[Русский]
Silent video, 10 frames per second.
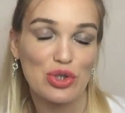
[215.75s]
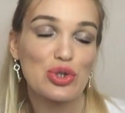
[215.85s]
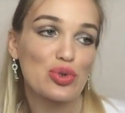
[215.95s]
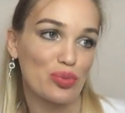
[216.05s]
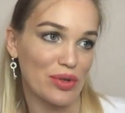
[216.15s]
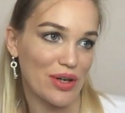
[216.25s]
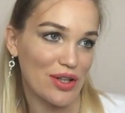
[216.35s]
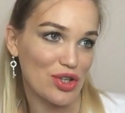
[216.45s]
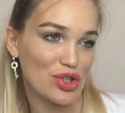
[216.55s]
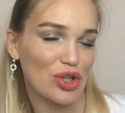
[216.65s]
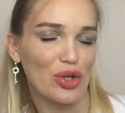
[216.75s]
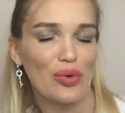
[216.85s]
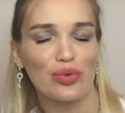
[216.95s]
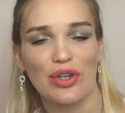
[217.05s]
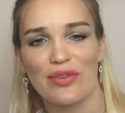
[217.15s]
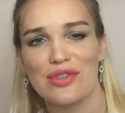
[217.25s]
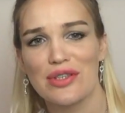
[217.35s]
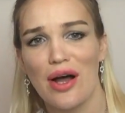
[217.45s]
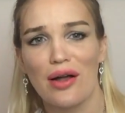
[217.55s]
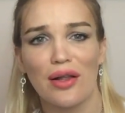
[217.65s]
Супер, конечно, на утро я
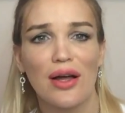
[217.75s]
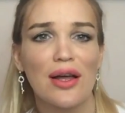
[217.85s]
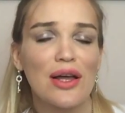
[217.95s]
встала,